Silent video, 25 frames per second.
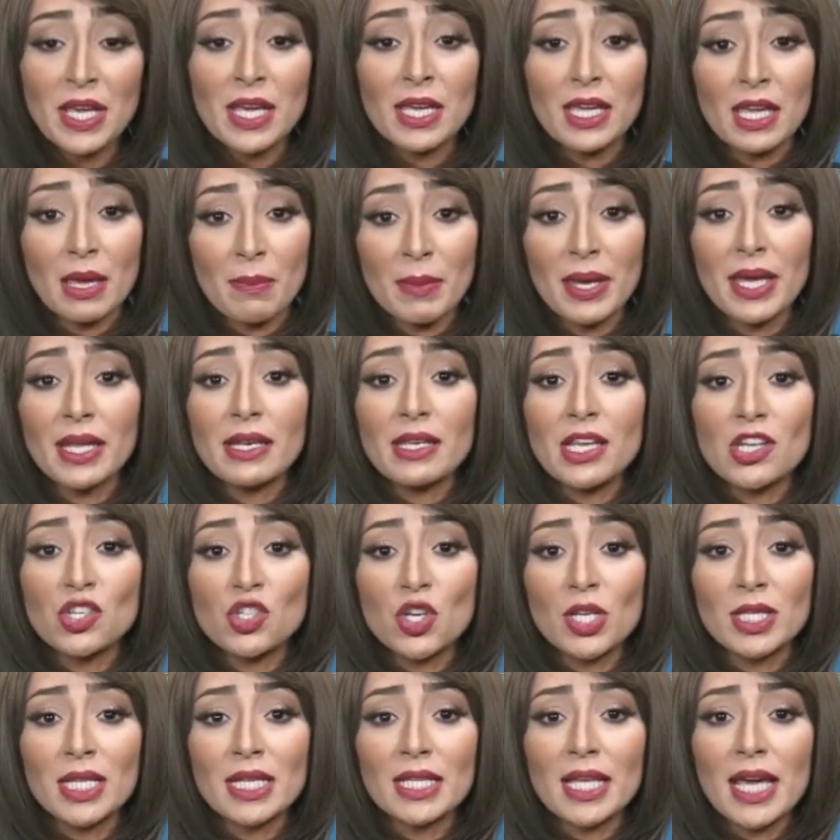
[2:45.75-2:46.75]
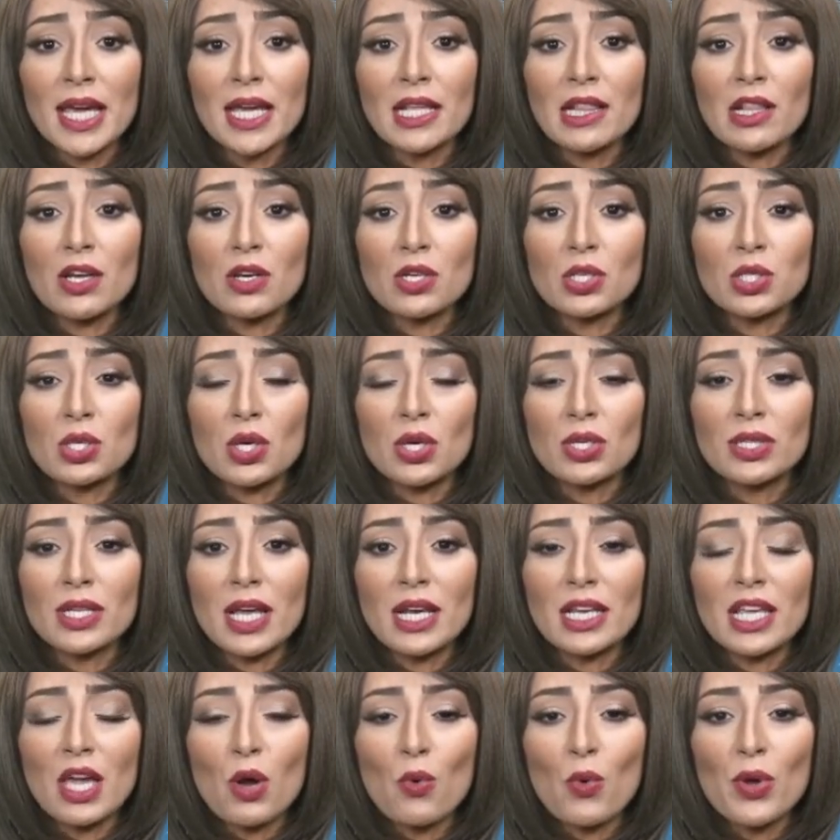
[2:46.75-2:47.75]
كمان نشدت هيئة الأرصاد
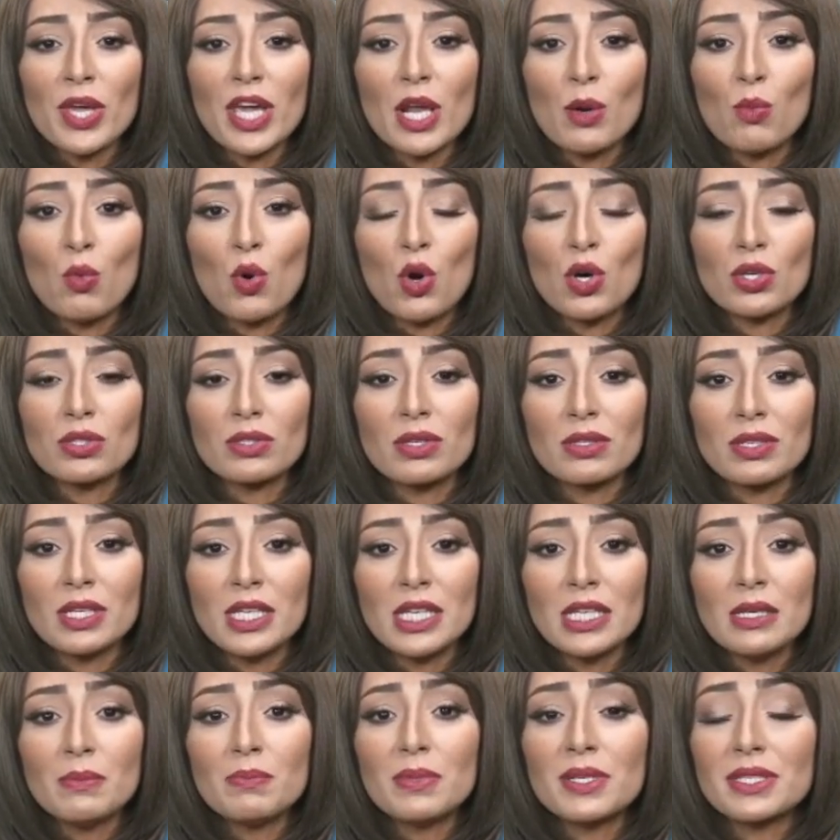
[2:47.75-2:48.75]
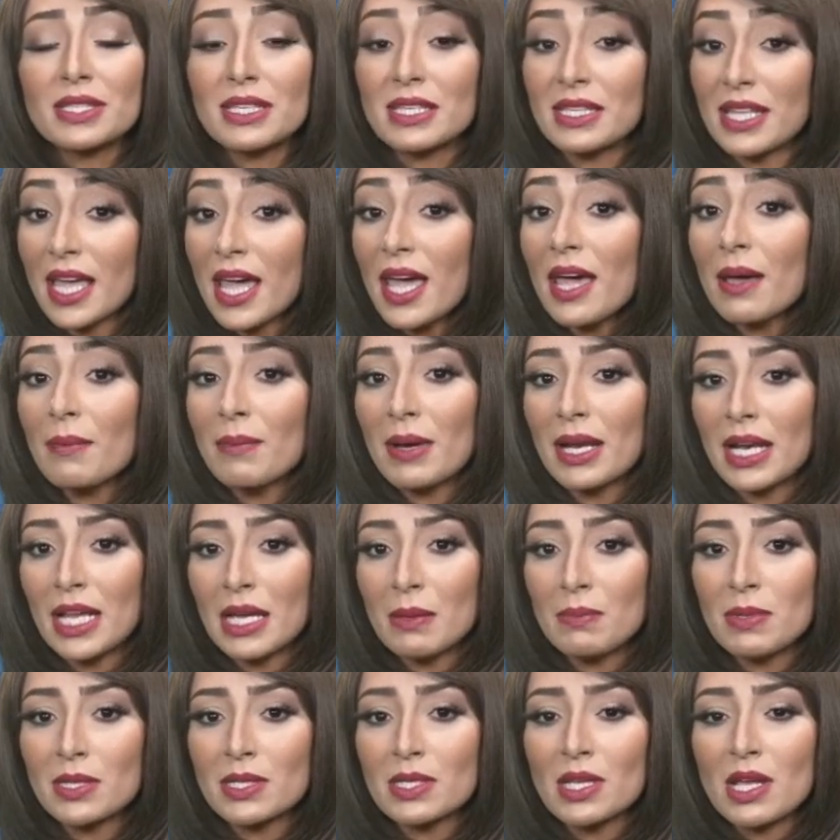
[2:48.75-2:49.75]
الجوية المواطنين بارتداء
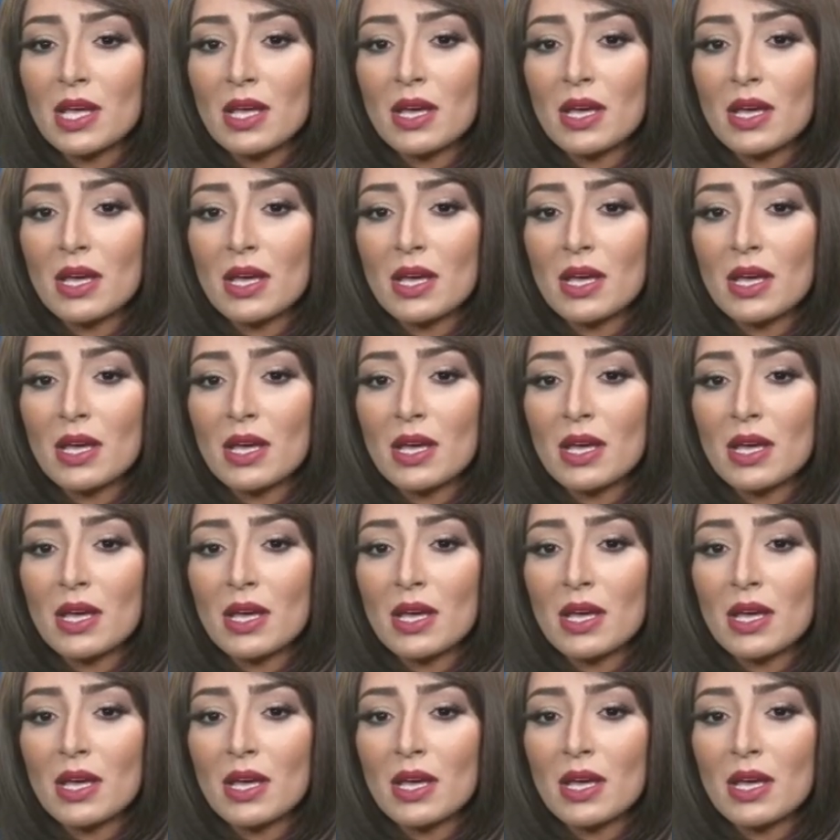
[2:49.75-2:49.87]
ملابس